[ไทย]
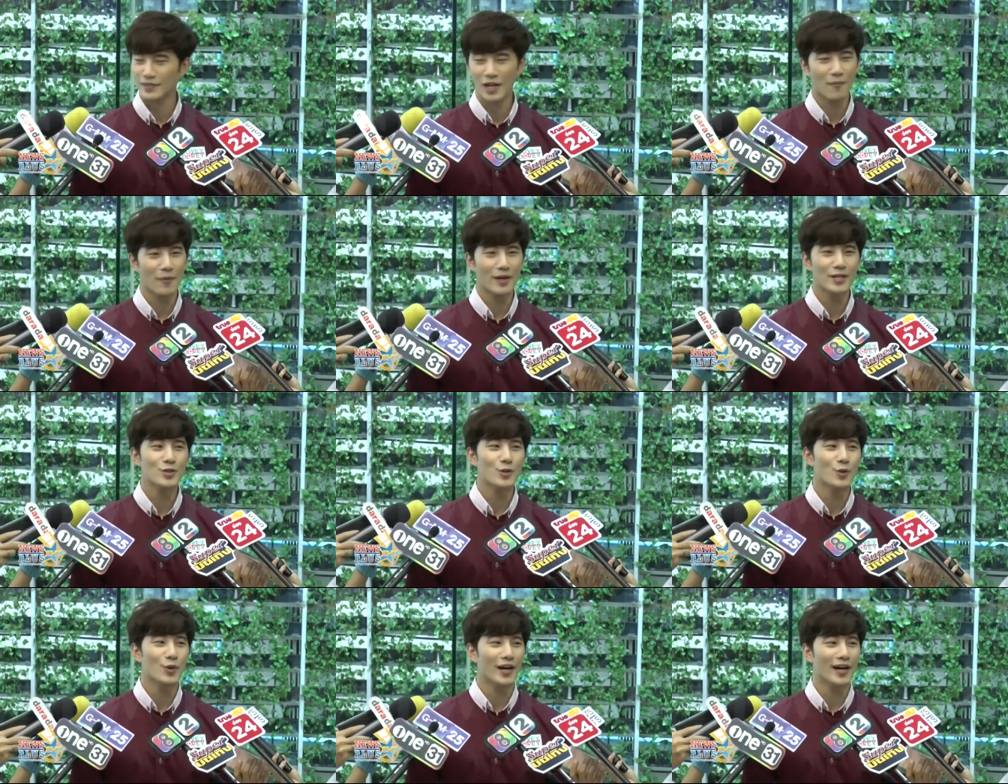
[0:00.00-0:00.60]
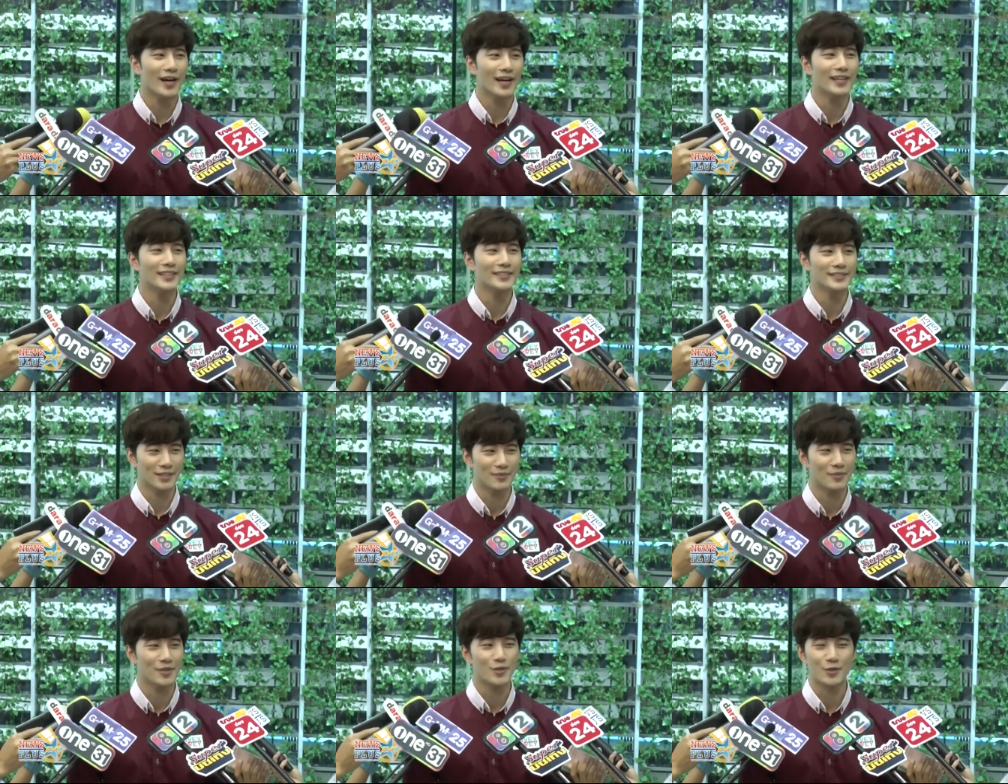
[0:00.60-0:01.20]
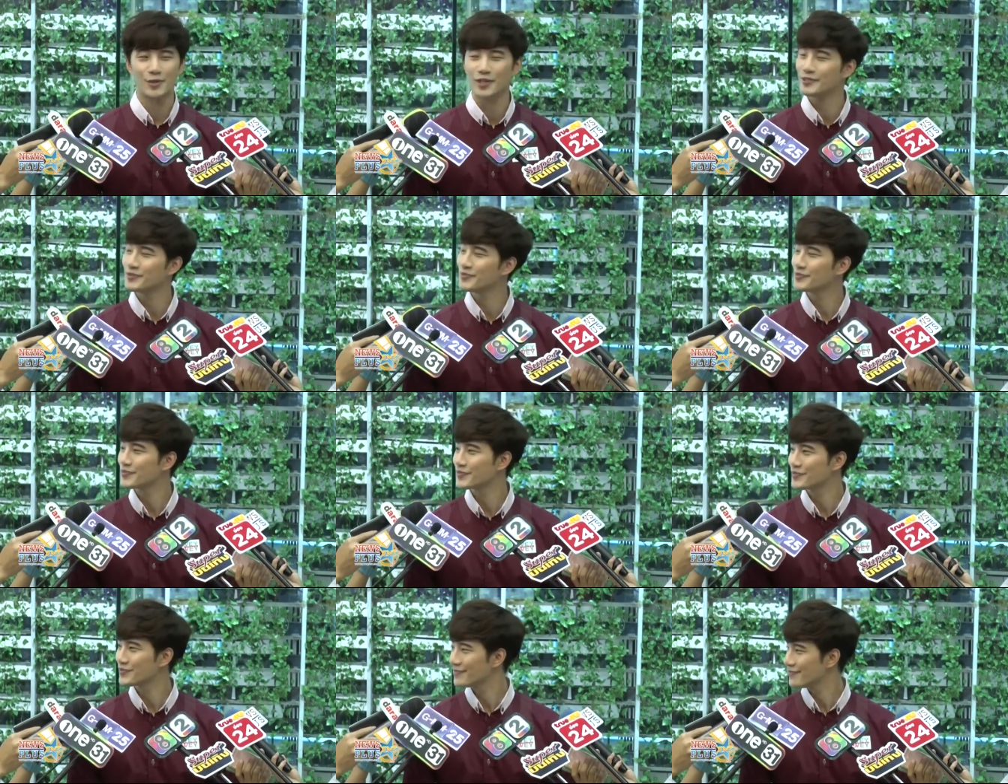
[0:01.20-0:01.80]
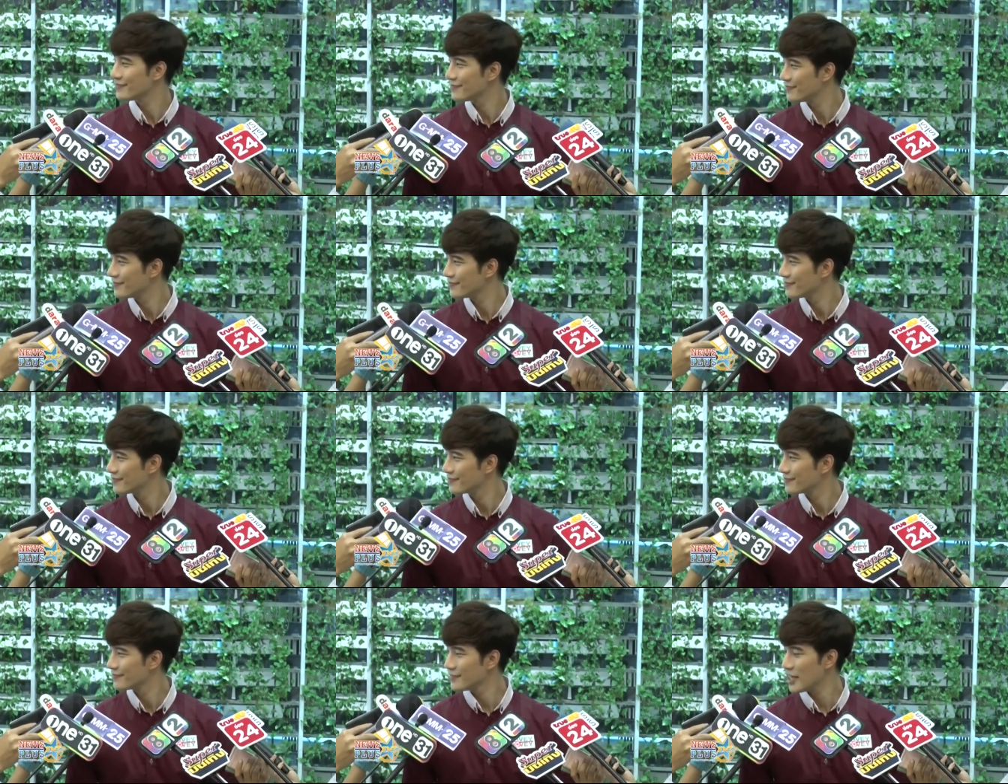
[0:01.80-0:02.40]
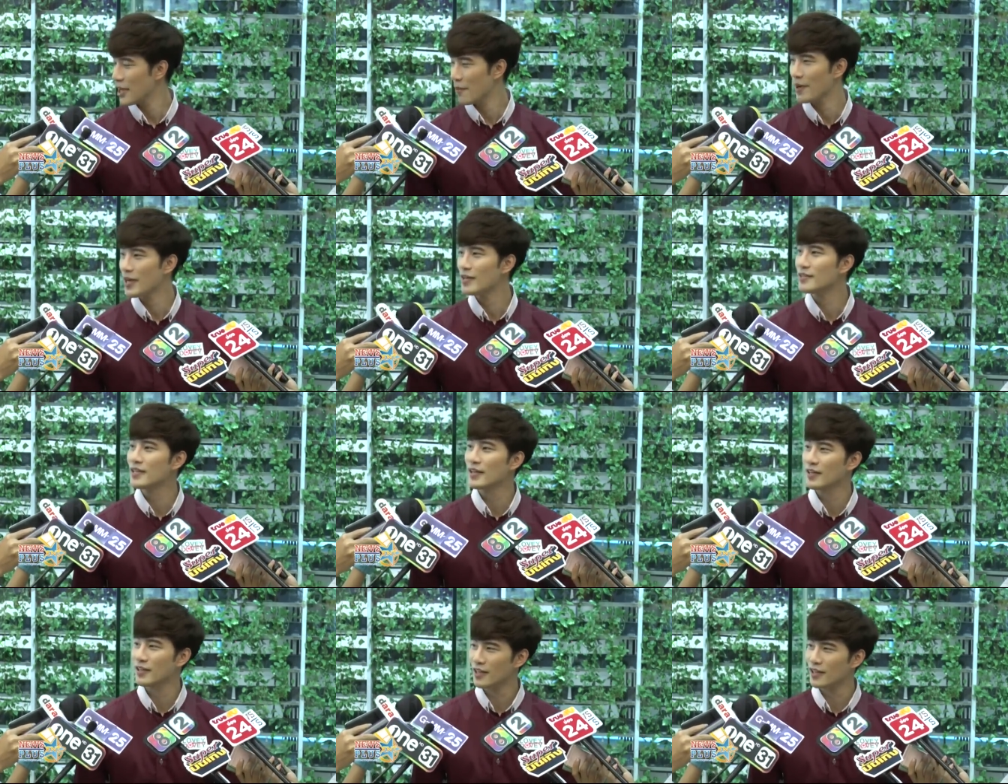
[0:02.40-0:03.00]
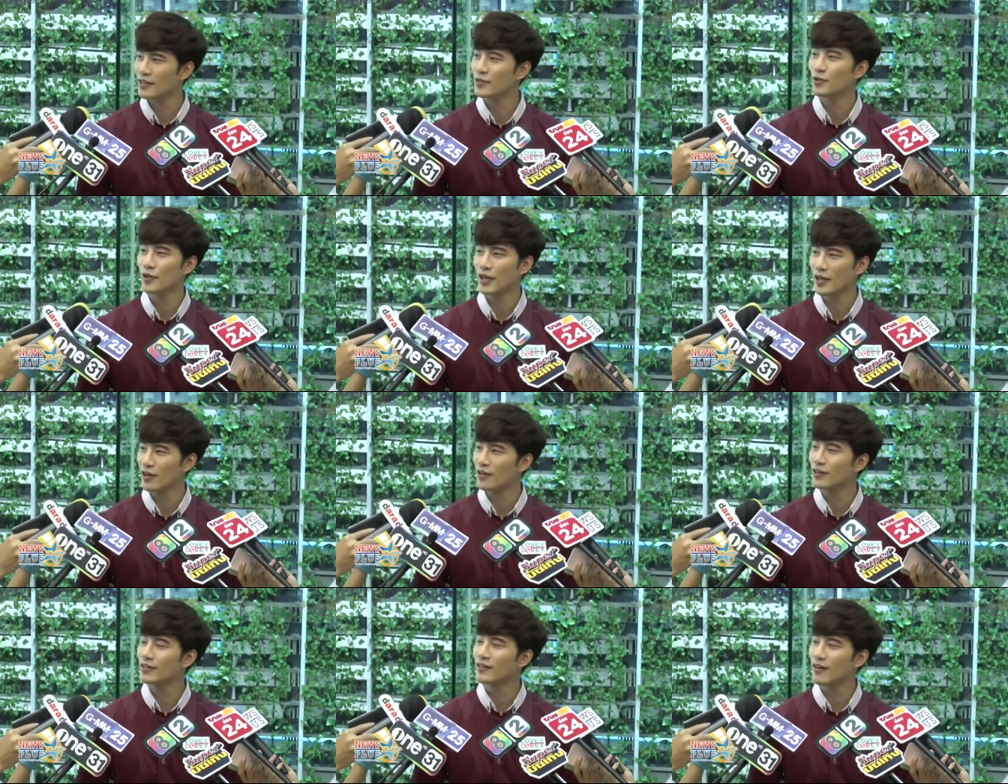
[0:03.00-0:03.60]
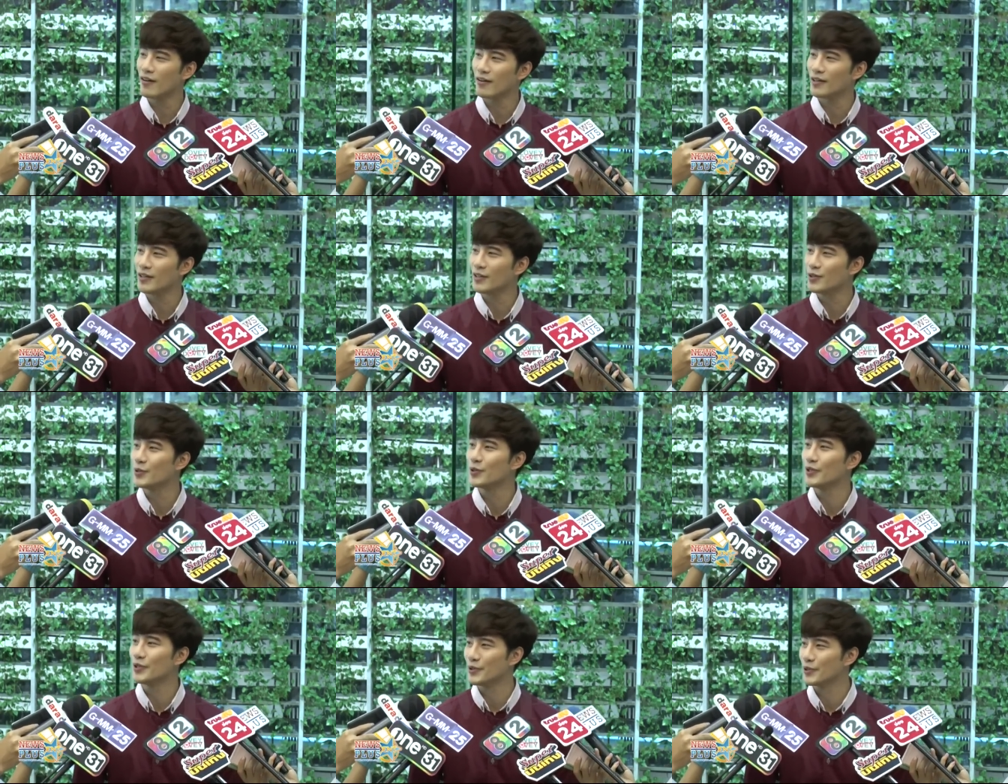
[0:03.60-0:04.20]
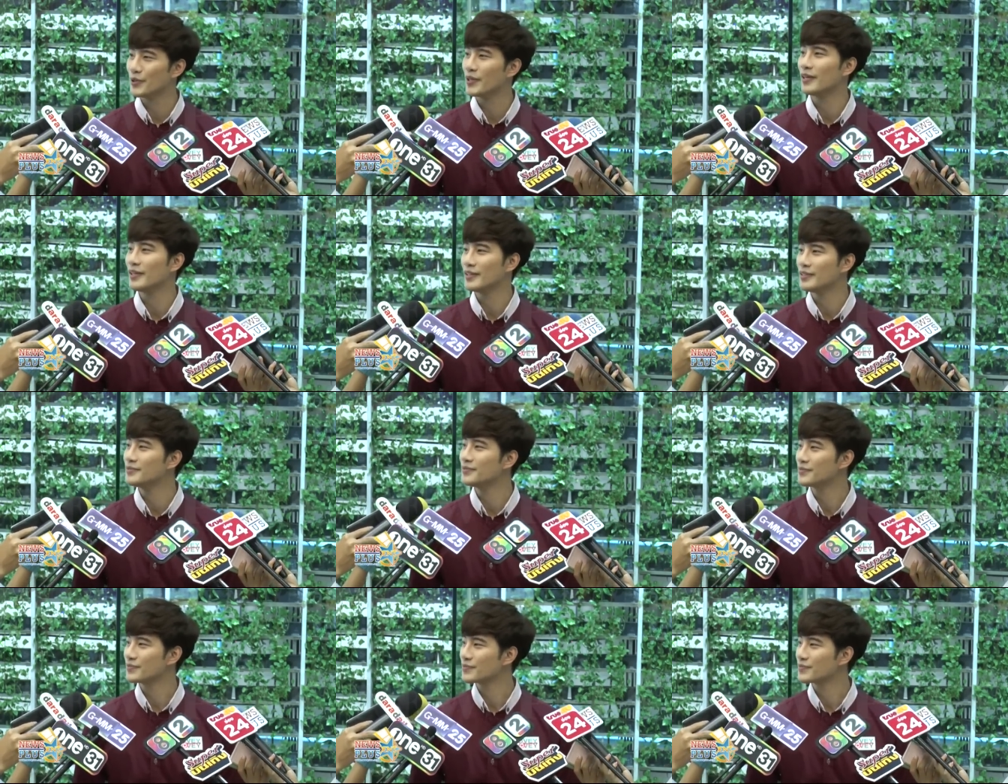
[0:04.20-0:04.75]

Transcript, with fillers: ยังไม่ชัวร์ฮะยังไม่ชัวร์ยังไม่ได้เซ็นก็อยู่ในขั้นตอนที่คุยอยู่ครับ